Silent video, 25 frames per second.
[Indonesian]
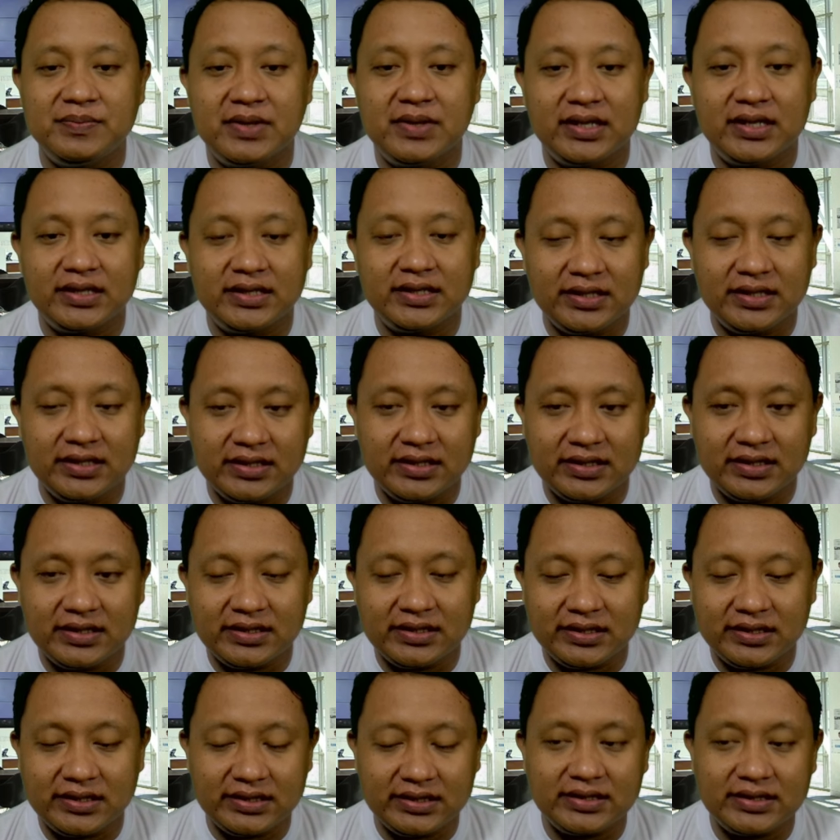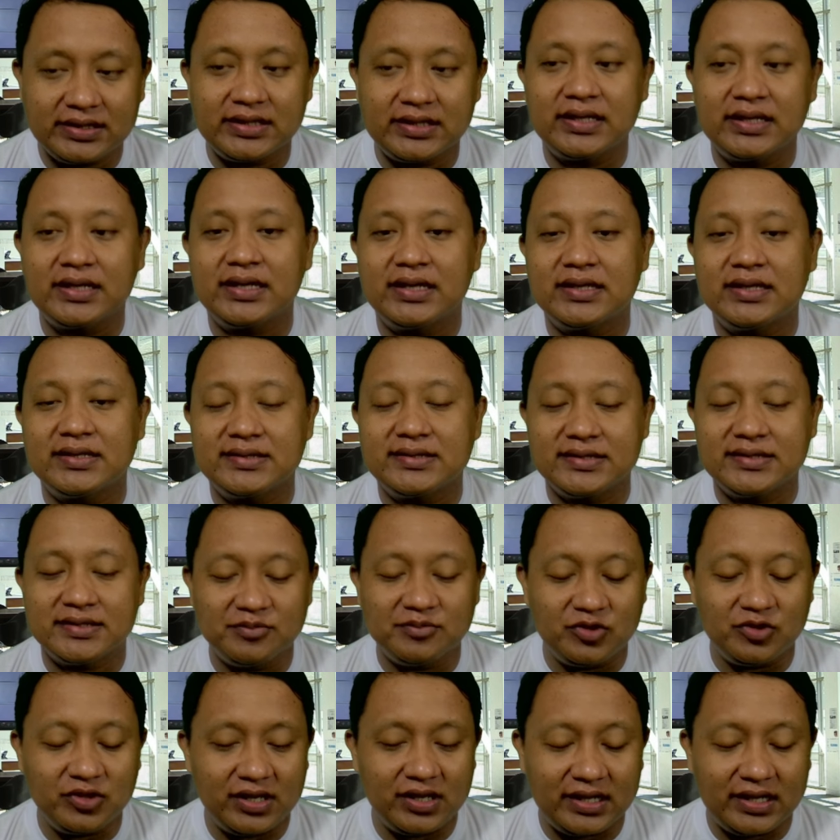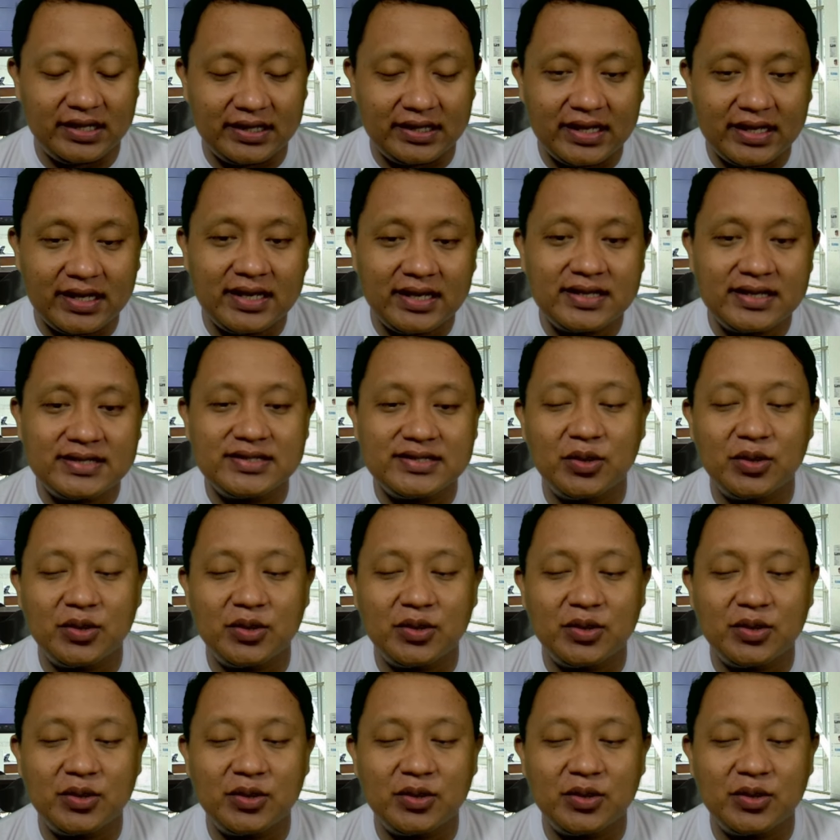bagi kita semua ya.